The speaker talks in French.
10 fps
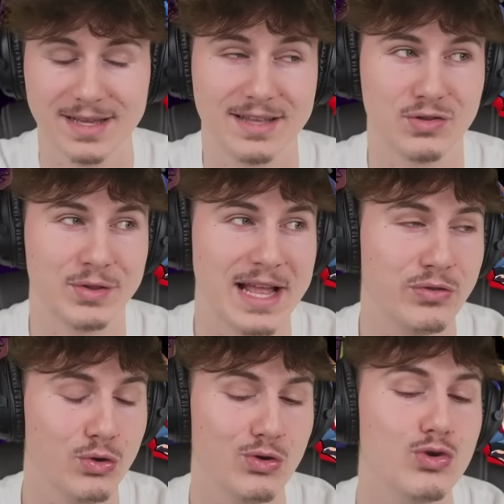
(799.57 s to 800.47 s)
un
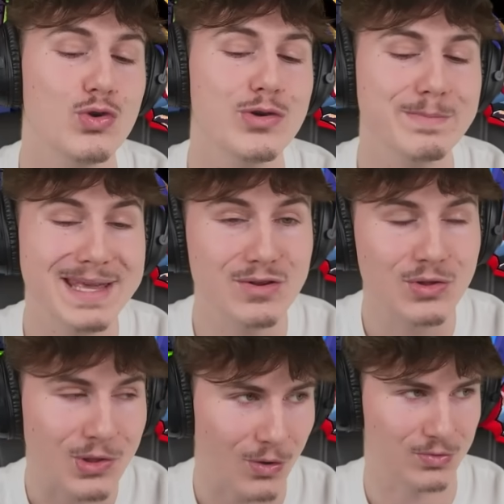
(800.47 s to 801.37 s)
total de 1
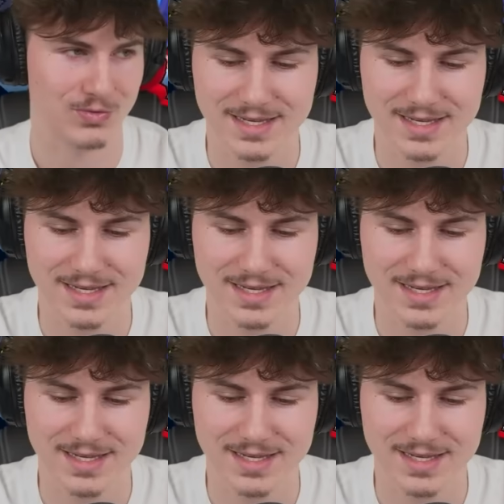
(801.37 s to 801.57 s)
minute 30.